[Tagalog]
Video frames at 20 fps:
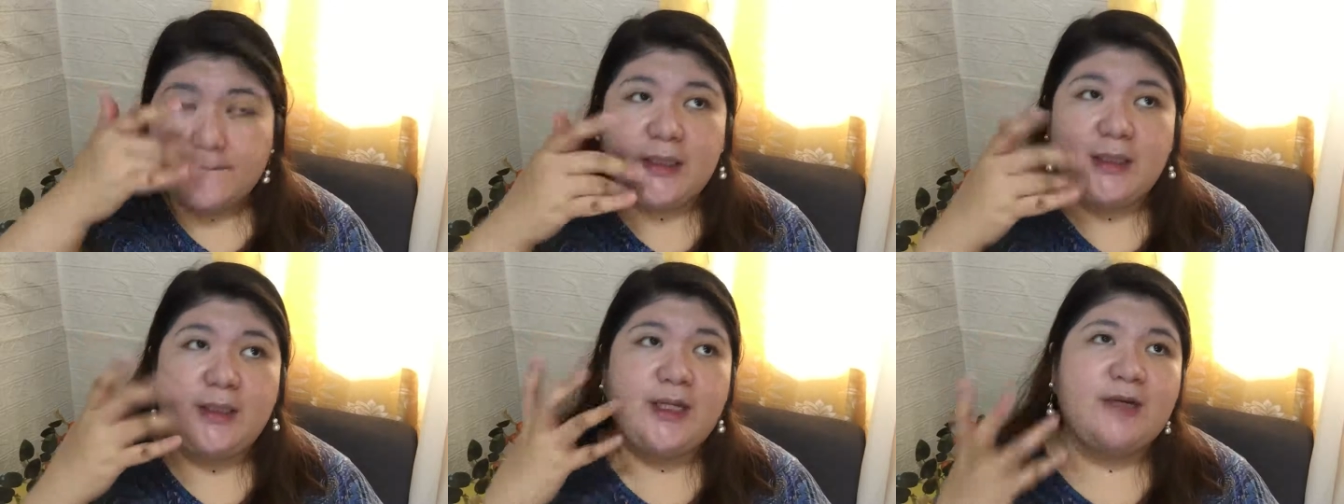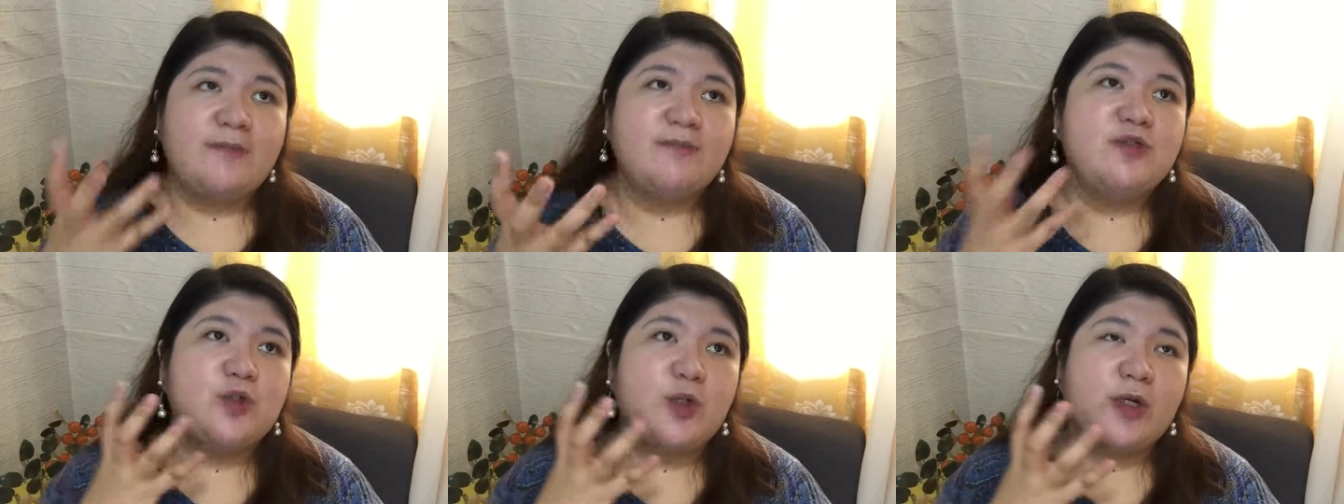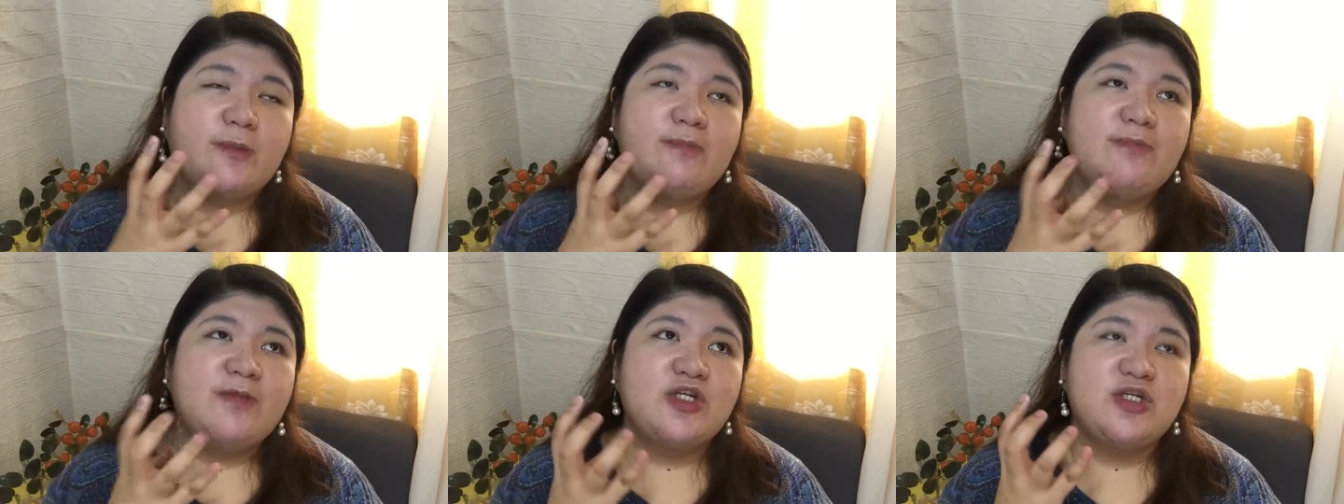Pag
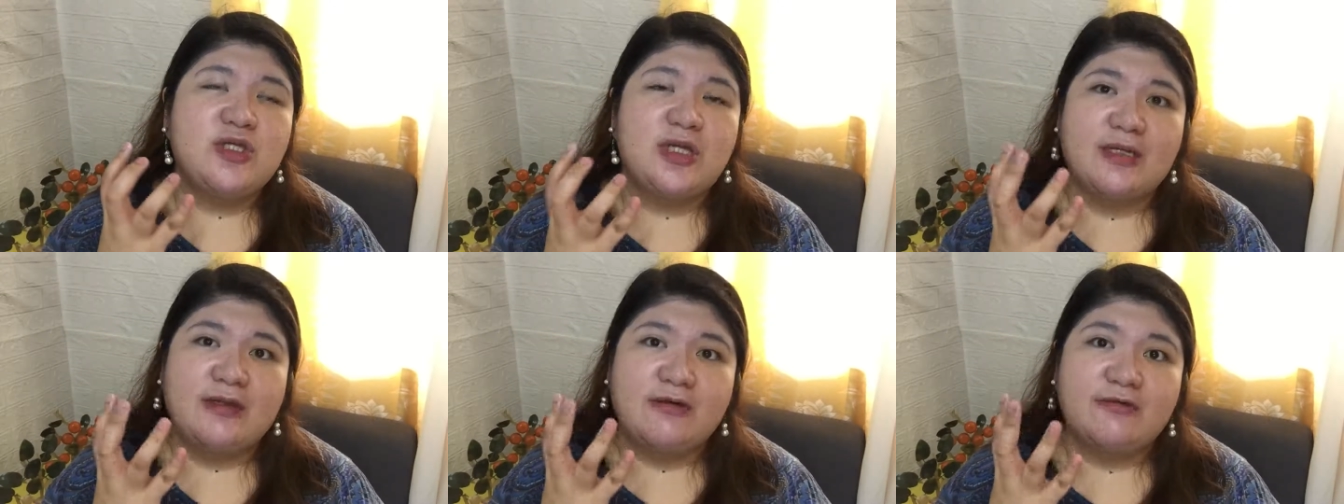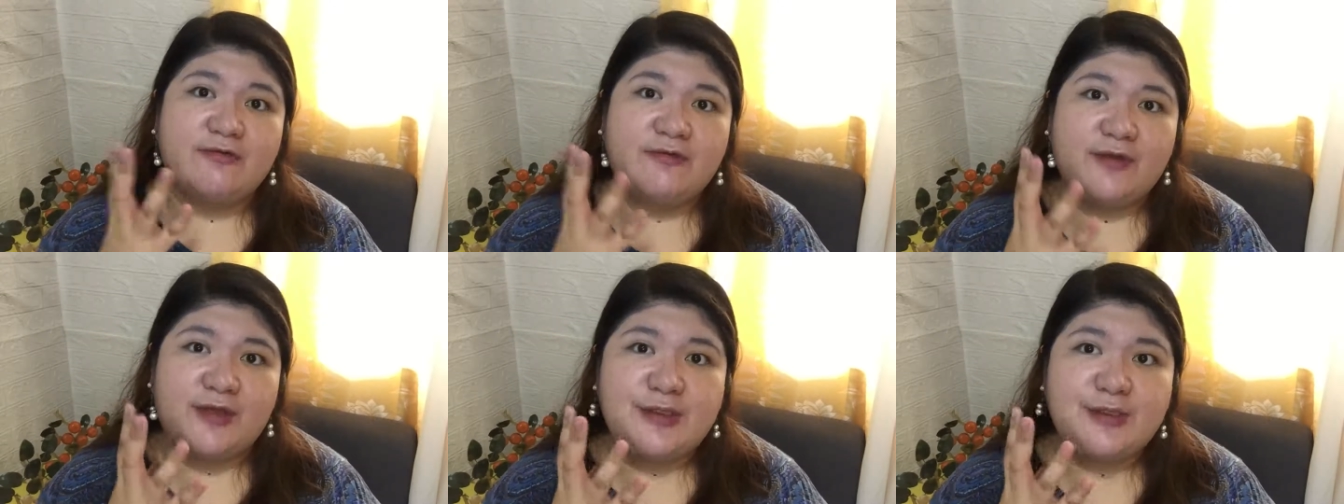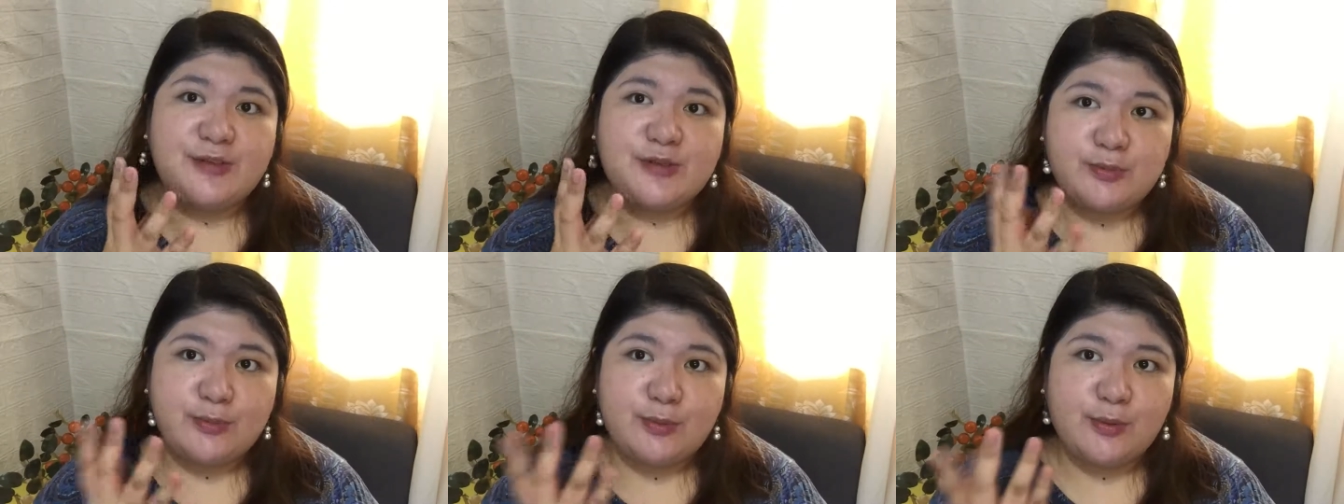na-absorb na siya ng
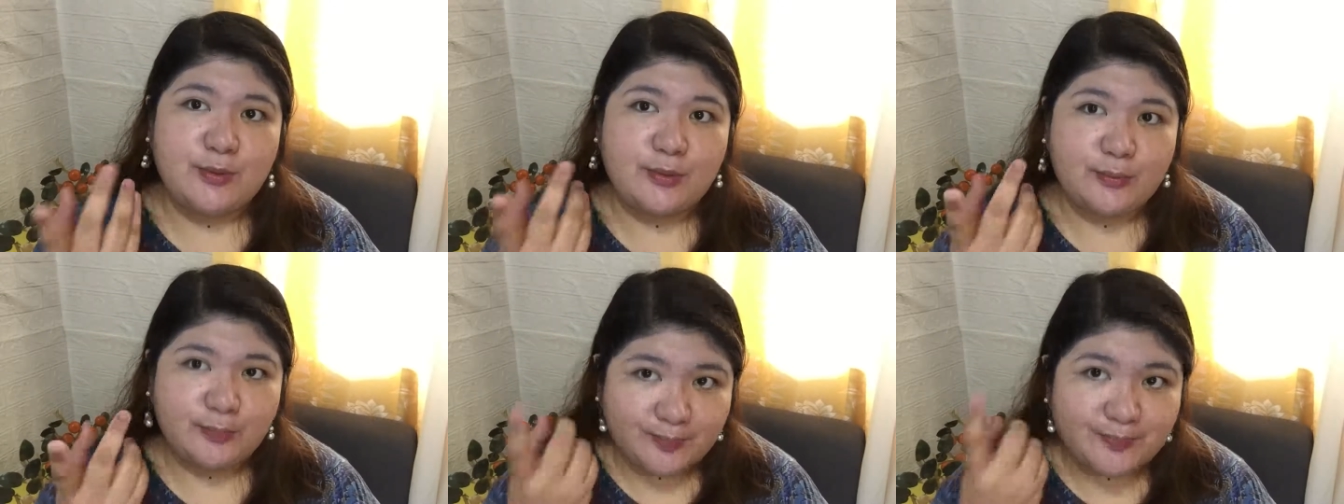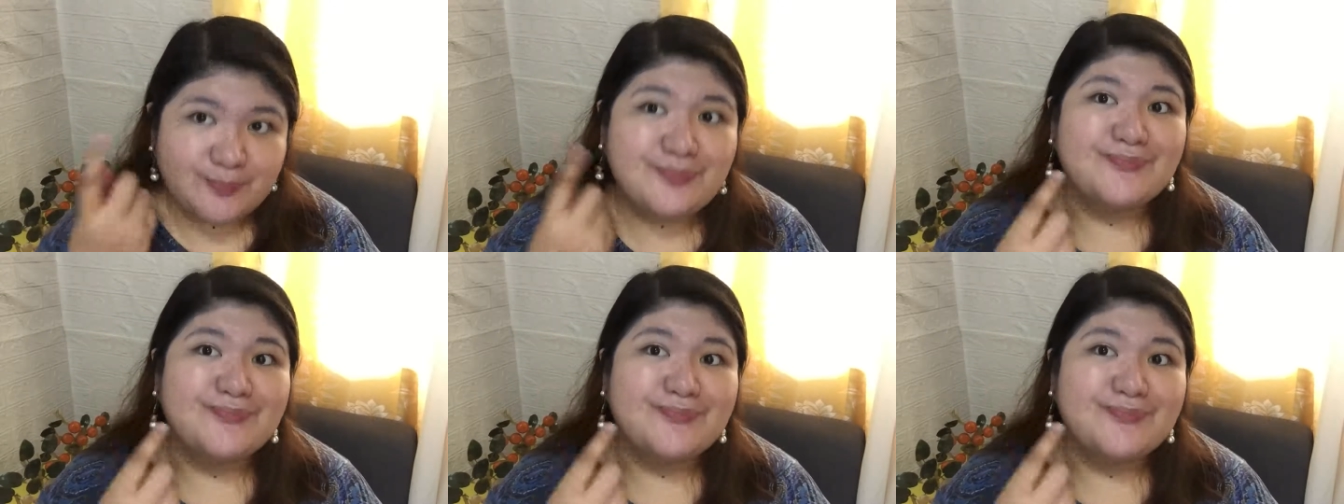face mo,